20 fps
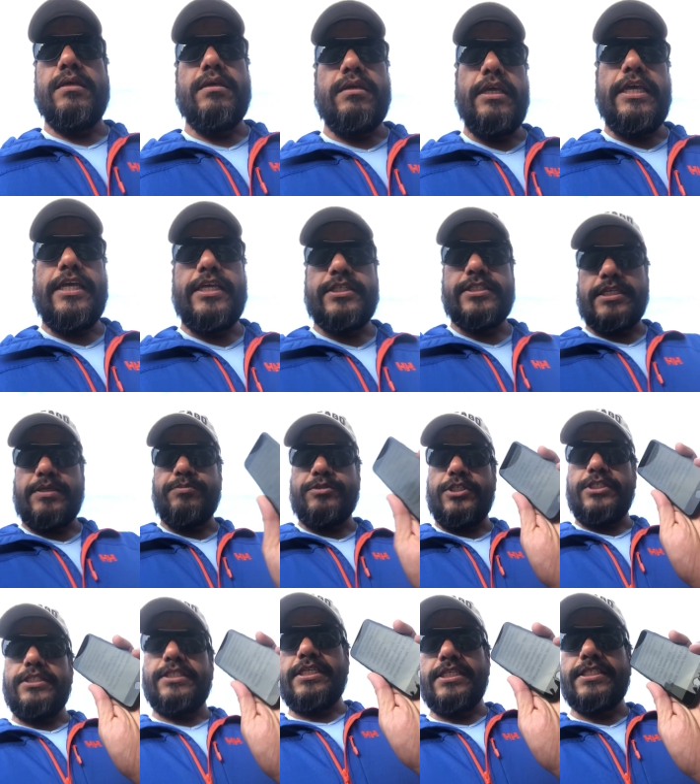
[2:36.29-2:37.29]
ये सब
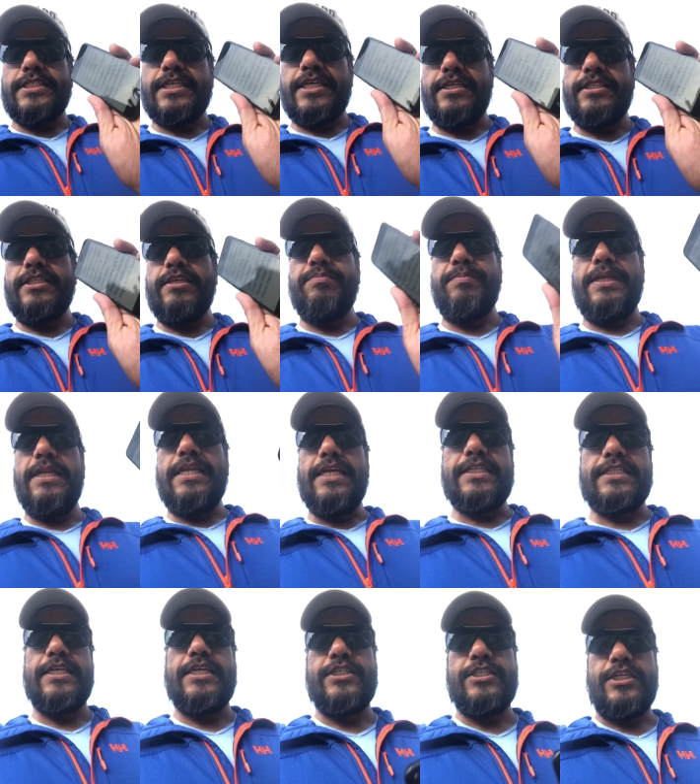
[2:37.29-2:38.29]
चीज़ें इसके अंदर मैं
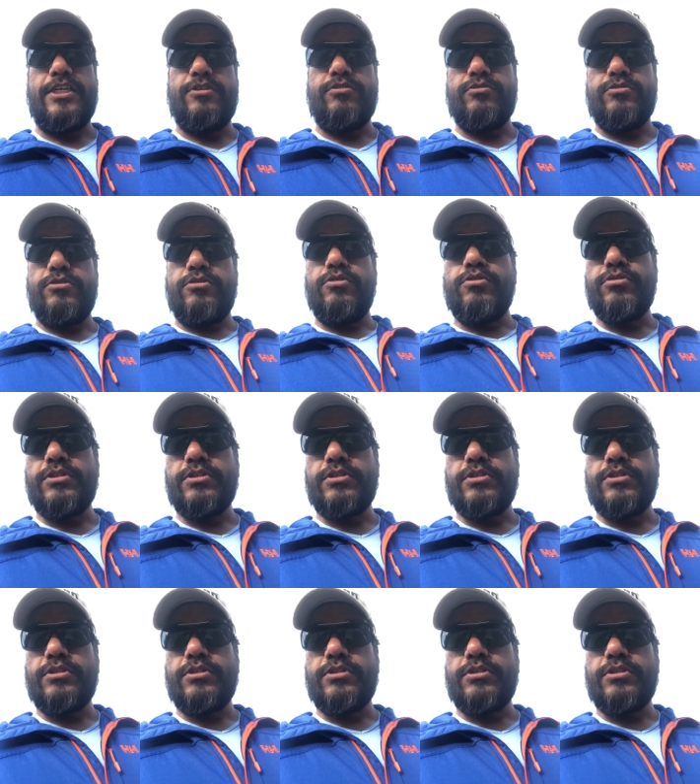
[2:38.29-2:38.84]
लिखता जा रहा हूँ तो